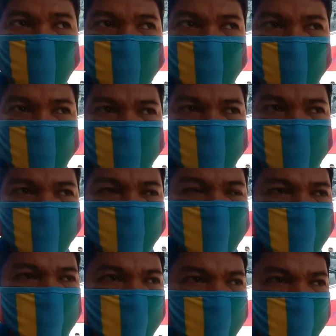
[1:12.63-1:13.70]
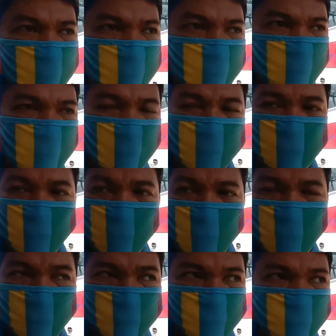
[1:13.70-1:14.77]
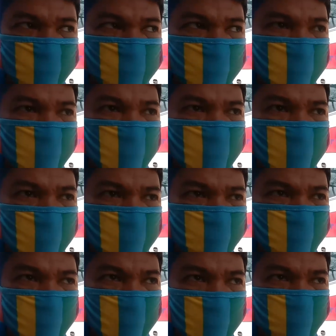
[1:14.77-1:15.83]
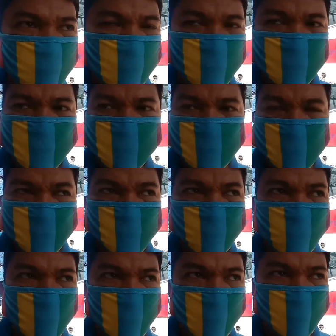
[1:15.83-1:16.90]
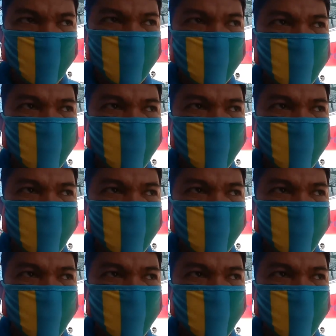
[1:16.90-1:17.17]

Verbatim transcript: na lugar. And later on, um, I will discuss why.